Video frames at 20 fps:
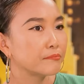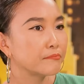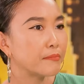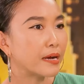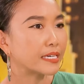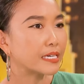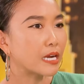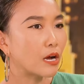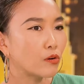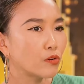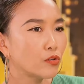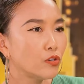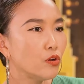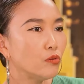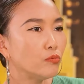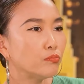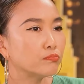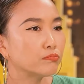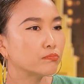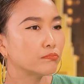Bắt đầu
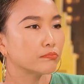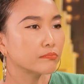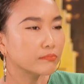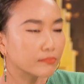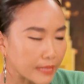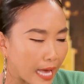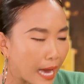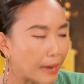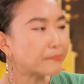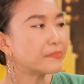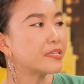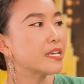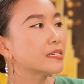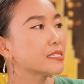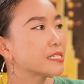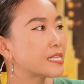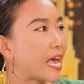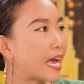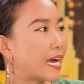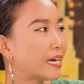lúc 8 giờ
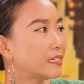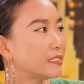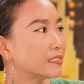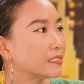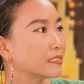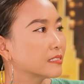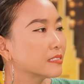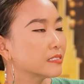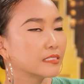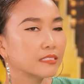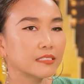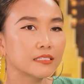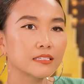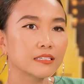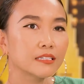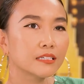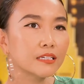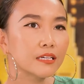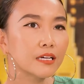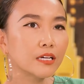sáng. À.
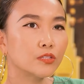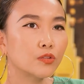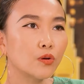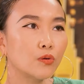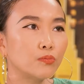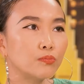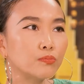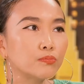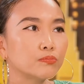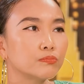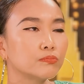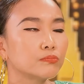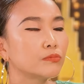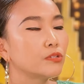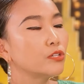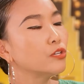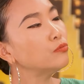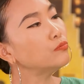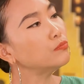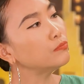Kết thúc
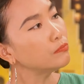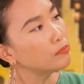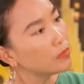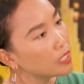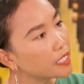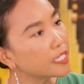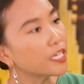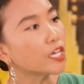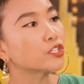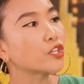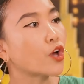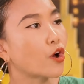lúc 10 giờ